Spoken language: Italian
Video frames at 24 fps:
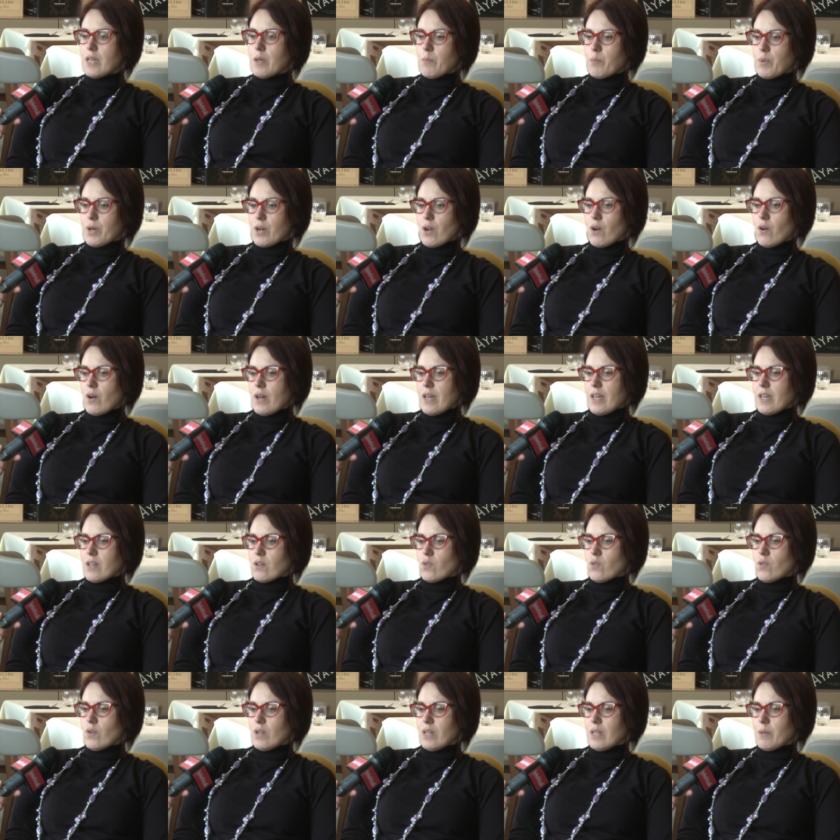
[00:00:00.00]
però
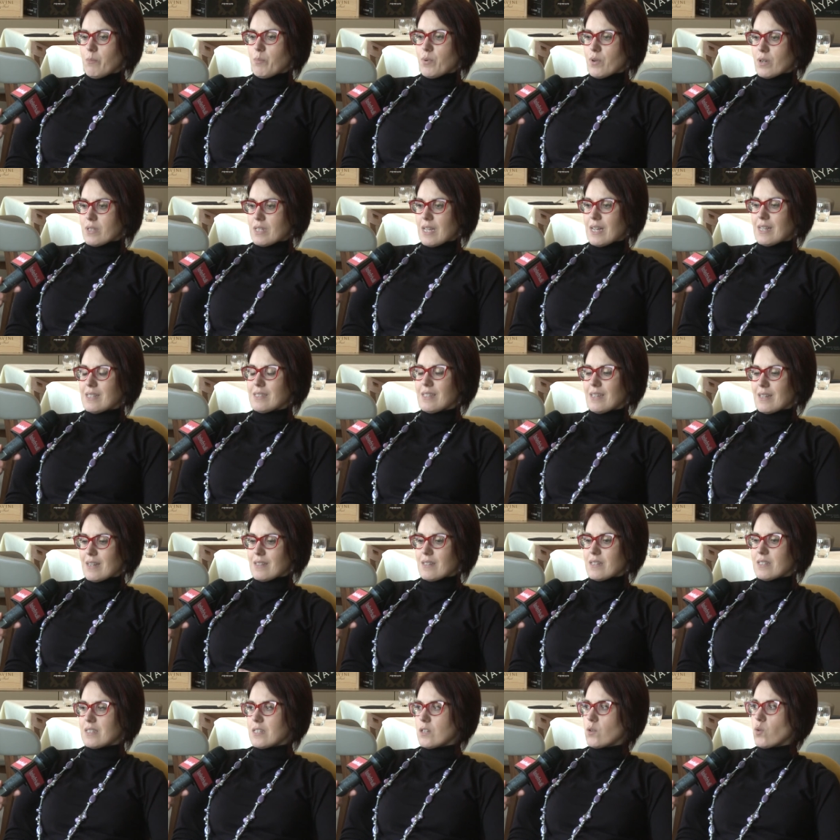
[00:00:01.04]
ecco, l'importante è
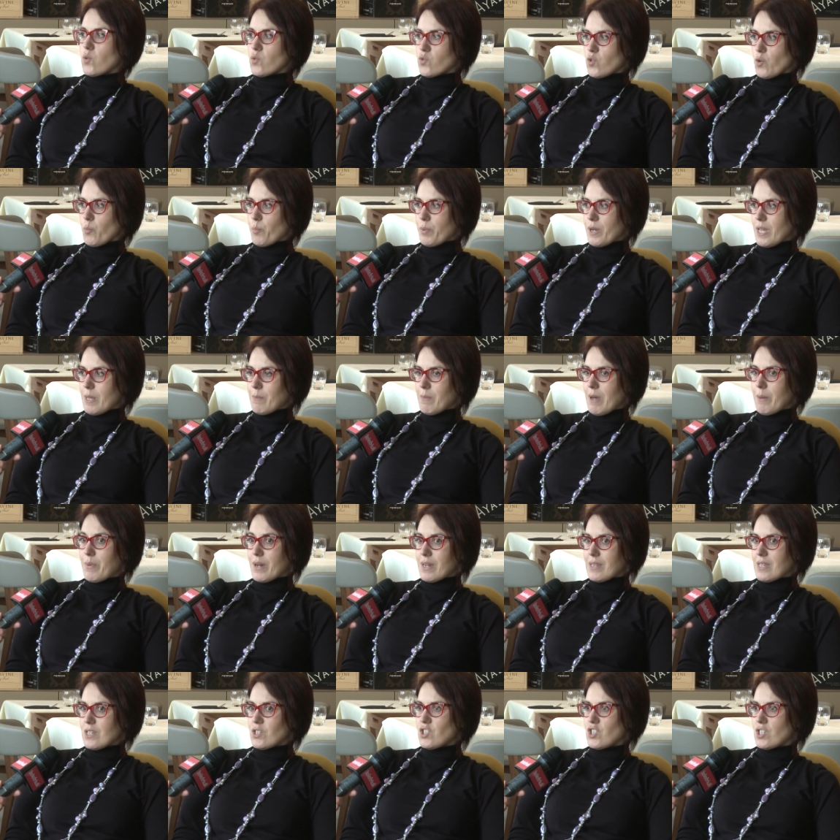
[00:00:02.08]
rendersi conto prima
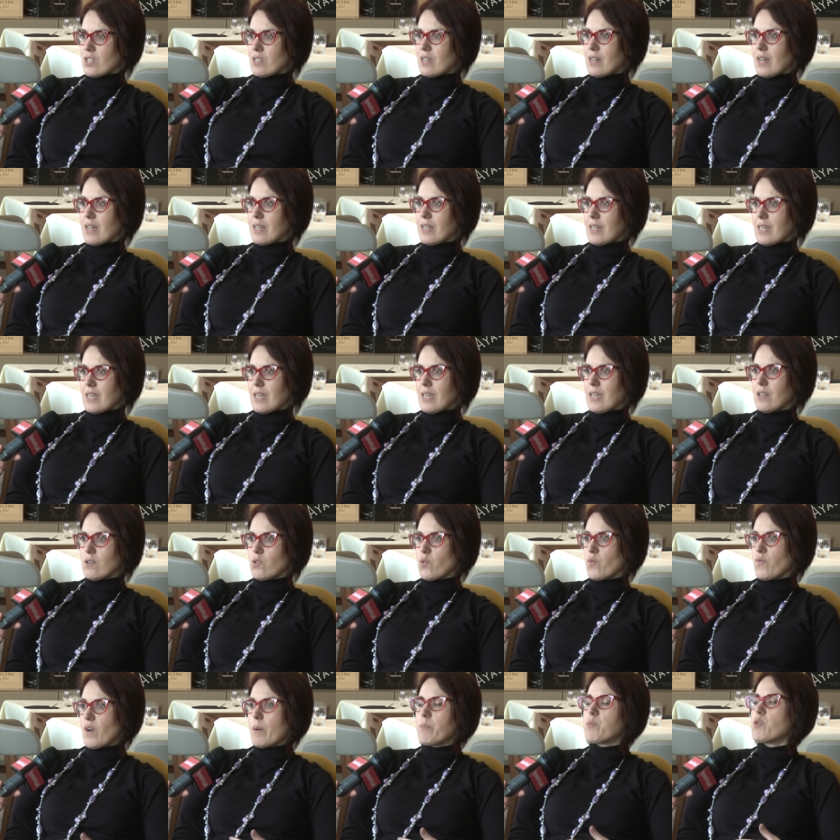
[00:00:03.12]
per decidere che
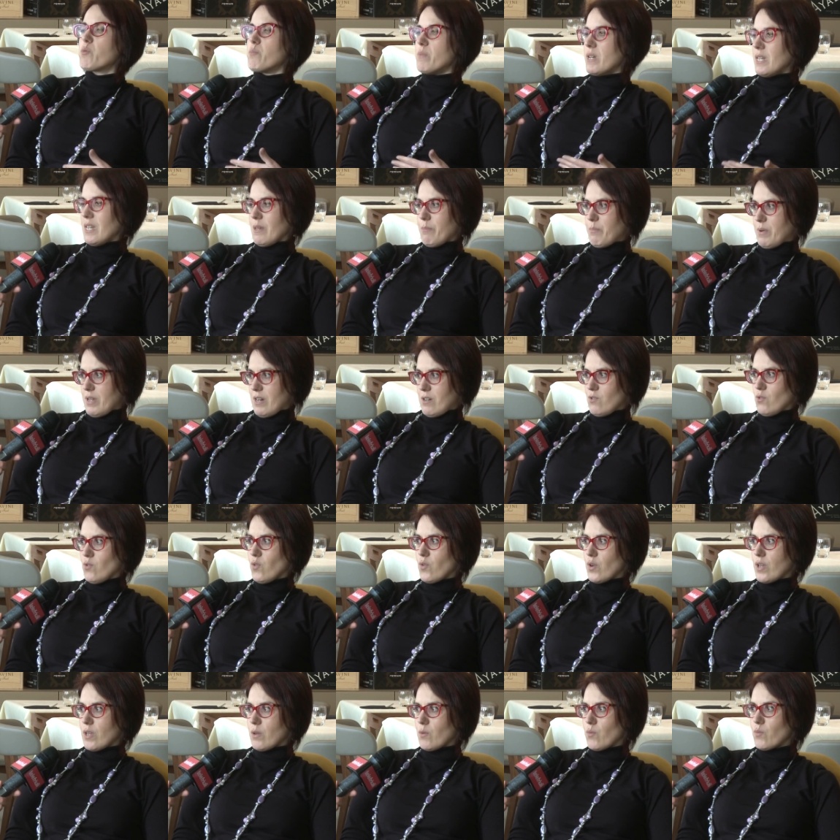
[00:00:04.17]
non va più bene per
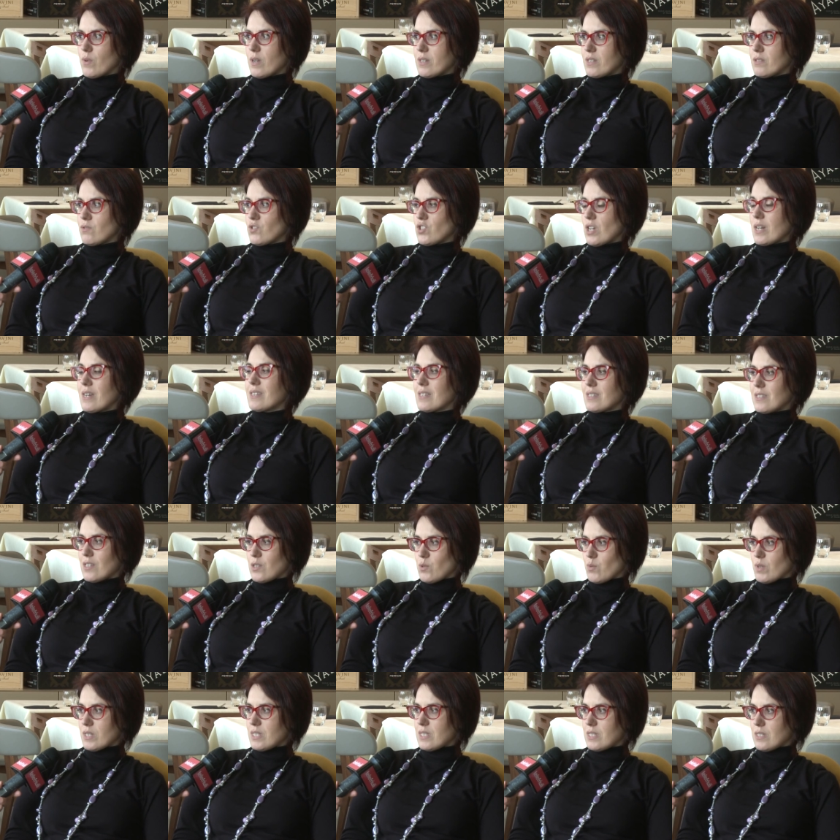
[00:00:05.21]
noi una certa
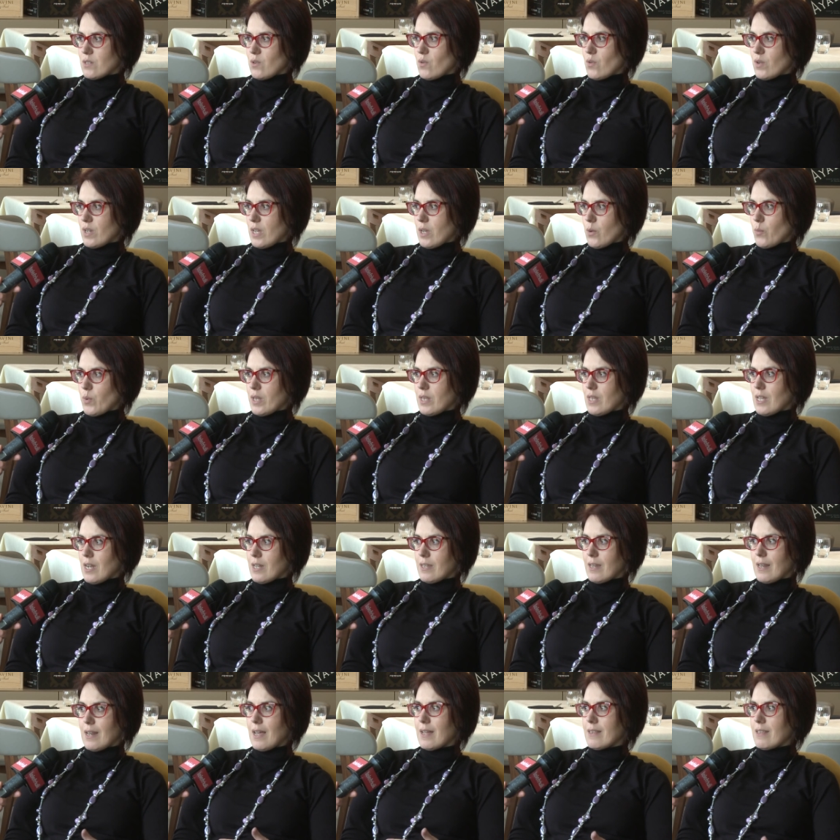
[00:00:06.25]
situazione, quindi al
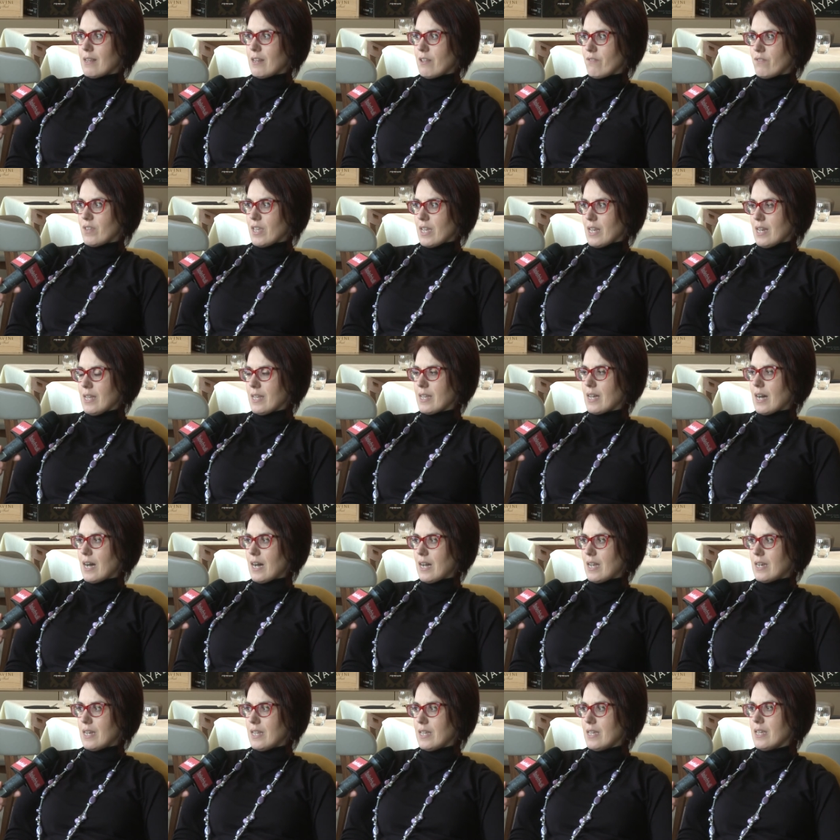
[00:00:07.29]
di là delle vie
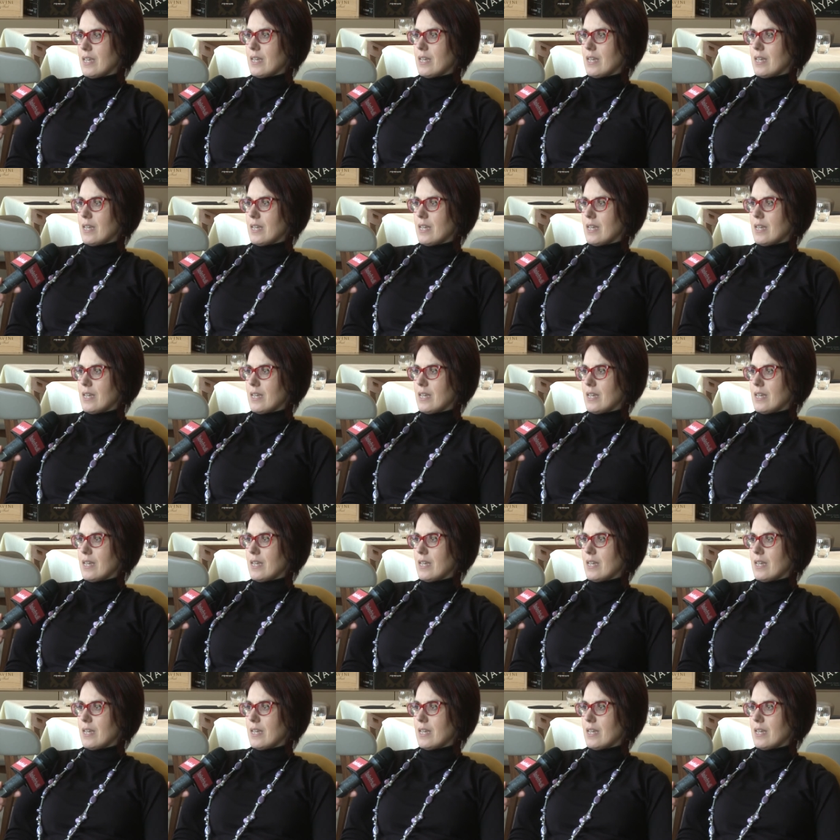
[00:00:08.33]
legali